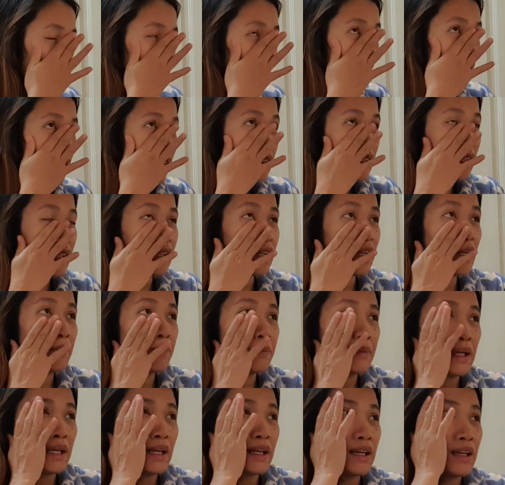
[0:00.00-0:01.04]
And
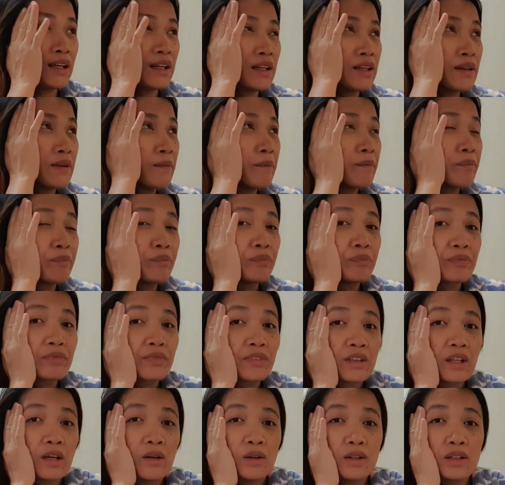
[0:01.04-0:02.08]
kagabi,
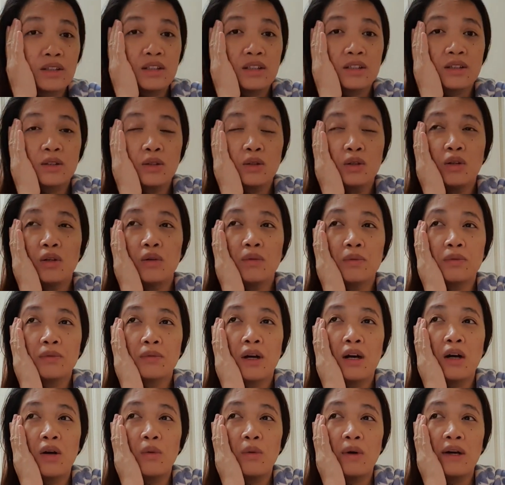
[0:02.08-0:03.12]
tawag nito,
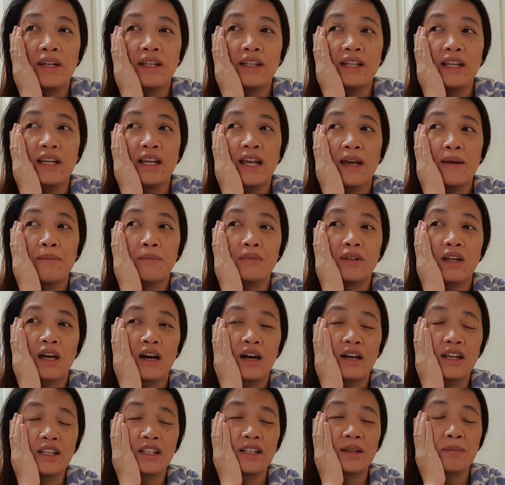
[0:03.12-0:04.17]
mga 1am na,
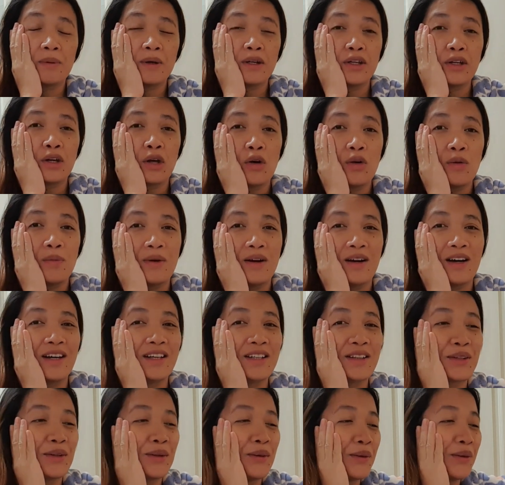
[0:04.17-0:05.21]
hindi pa rin ako
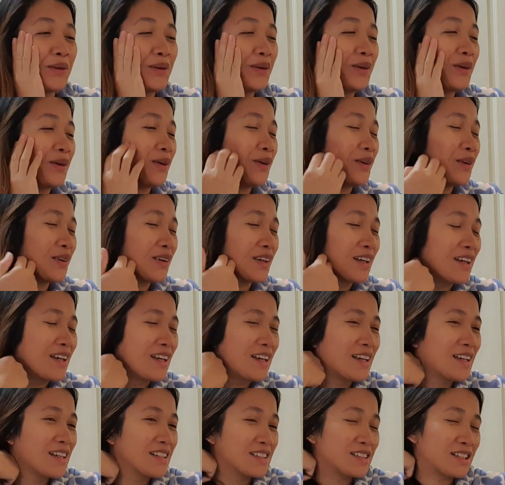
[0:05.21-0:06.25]
makatulog.
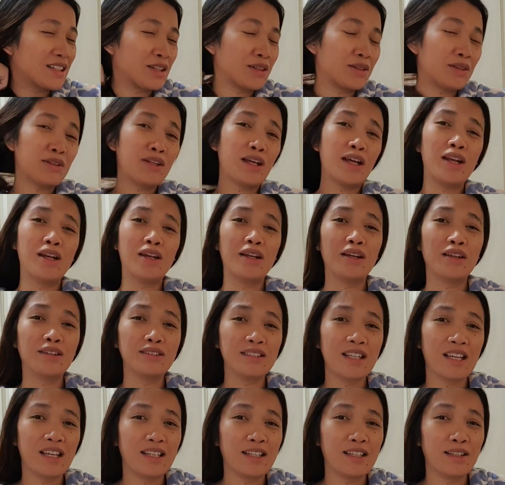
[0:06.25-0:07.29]
Siguro dahil dahil
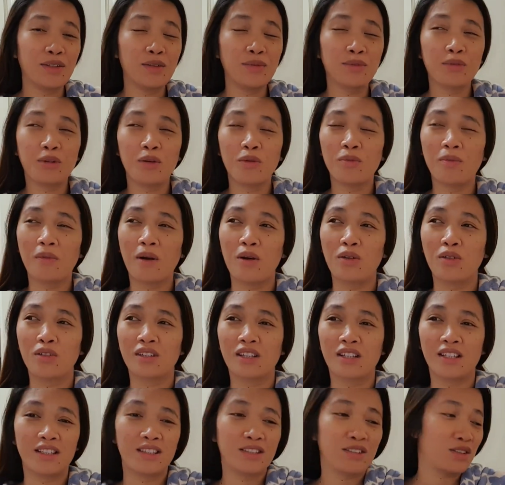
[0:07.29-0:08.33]
sa ininom ko
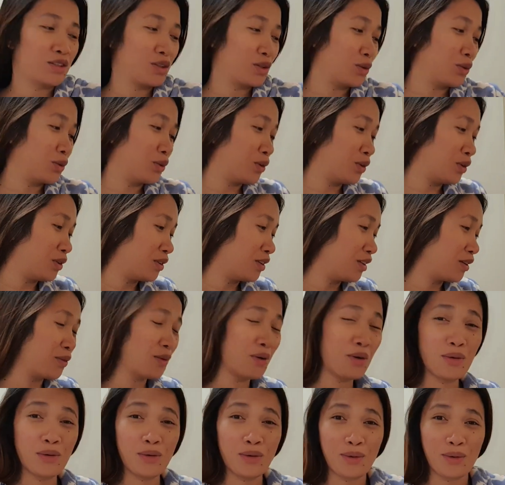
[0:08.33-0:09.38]
Mountain Dew.
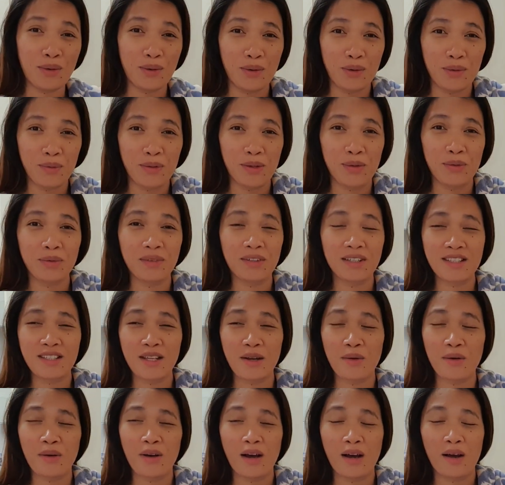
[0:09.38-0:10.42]
Ewan ko, ininom kasi
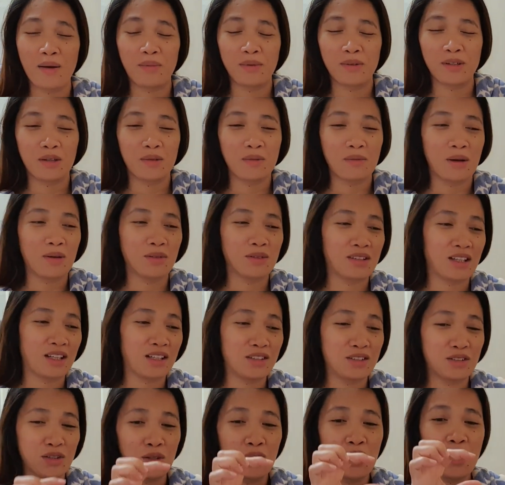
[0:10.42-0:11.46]
ako kahapon ng Mountain
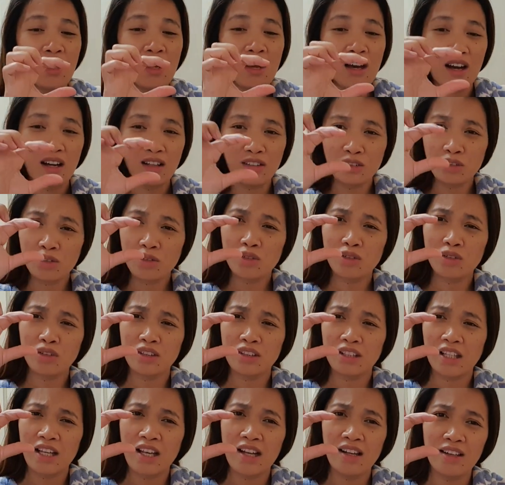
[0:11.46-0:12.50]
Dew.
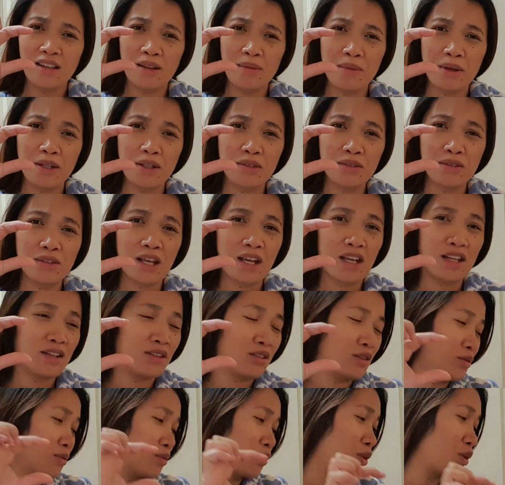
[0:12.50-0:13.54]
Kunti lang naman yung
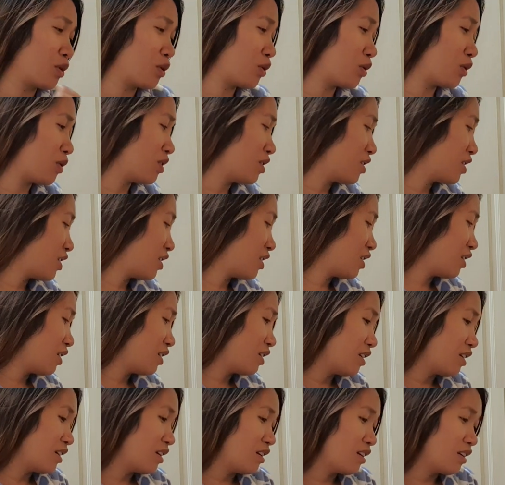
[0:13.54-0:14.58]
nainom ko.
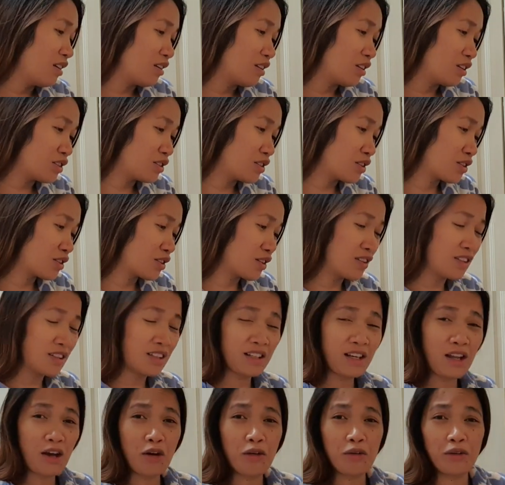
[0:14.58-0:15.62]
Ay, Diyos ko, hindi
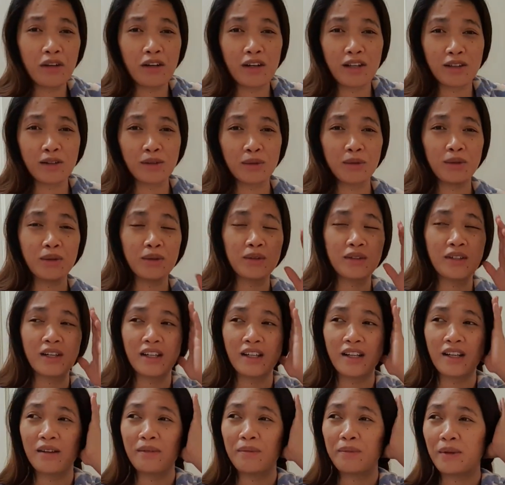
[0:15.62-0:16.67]
na ako nakatulog
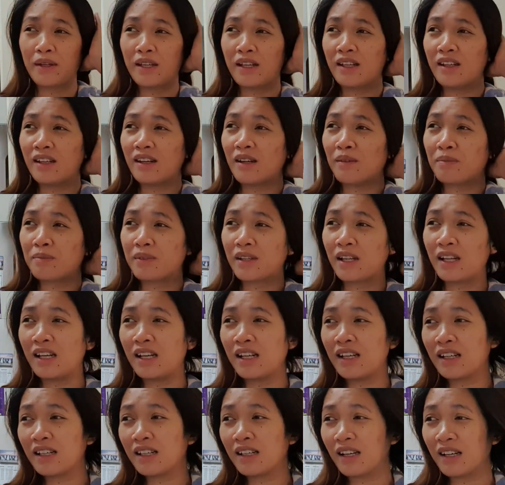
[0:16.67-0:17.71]
kagabi. Hirap
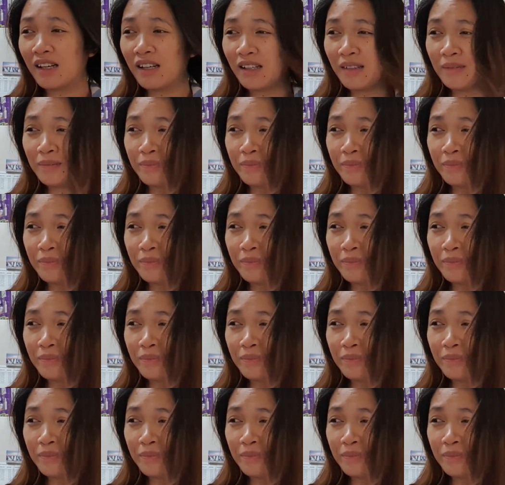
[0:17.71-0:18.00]
talaga.